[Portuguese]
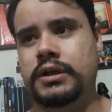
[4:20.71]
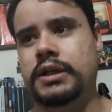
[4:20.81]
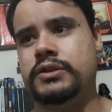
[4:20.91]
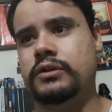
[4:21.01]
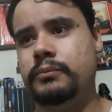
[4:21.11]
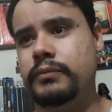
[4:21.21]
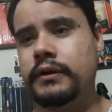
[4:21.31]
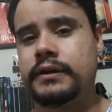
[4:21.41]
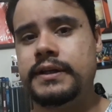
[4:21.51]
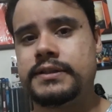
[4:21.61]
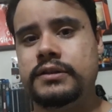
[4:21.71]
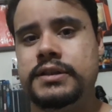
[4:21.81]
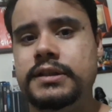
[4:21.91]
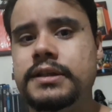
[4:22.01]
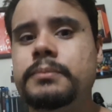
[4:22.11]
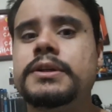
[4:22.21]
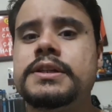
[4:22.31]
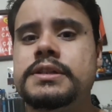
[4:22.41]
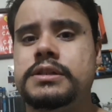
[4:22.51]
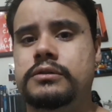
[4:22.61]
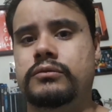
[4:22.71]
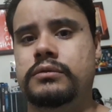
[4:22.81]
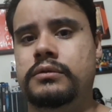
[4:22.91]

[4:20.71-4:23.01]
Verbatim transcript: É só questão de interpretação.